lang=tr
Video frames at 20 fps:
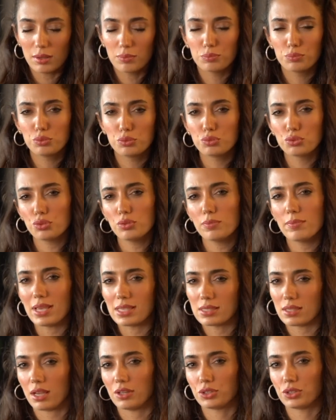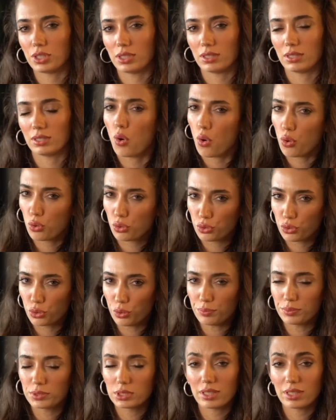bütün mesajları okuyup